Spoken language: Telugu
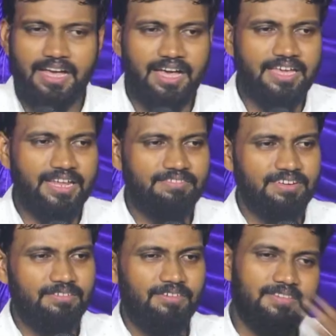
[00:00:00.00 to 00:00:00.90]
ఆయన
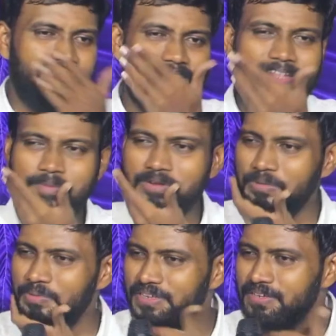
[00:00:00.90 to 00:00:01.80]
ఆవరణ ఒక్క దినం
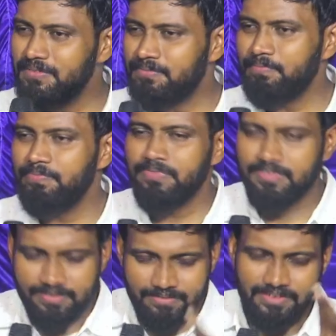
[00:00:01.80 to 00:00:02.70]
గడుపుట
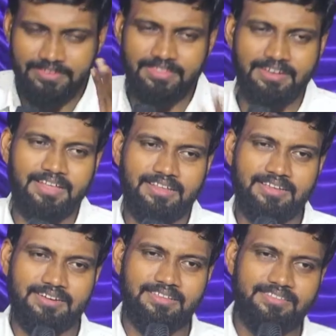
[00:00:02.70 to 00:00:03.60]
ఈ దినాల
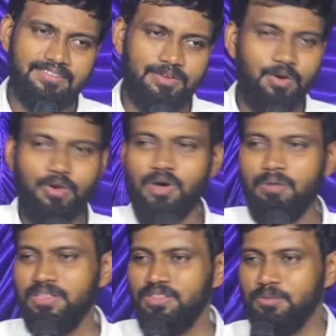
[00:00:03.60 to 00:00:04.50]
కన్నా హోవా
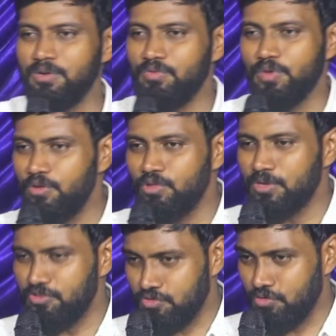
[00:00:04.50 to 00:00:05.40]
వెళ్ళదు
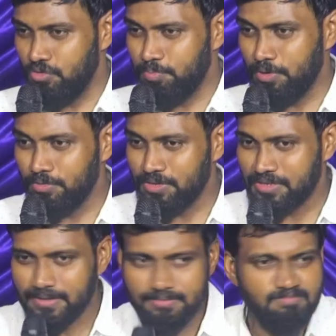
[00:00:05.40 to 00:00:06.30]
మన జనులు
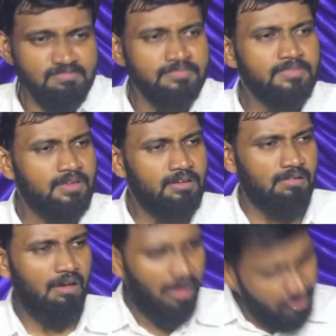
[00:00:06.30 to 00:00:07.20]
పలుకగా
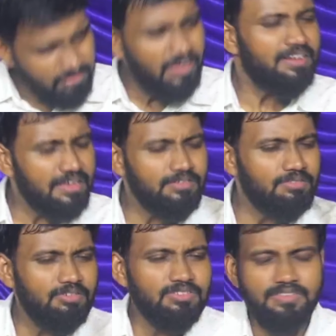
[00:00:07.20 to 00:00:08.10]
రాజుగారికే
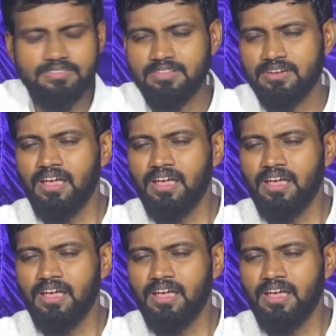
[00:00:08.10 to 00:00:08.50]
సంతోషం వేసిందండి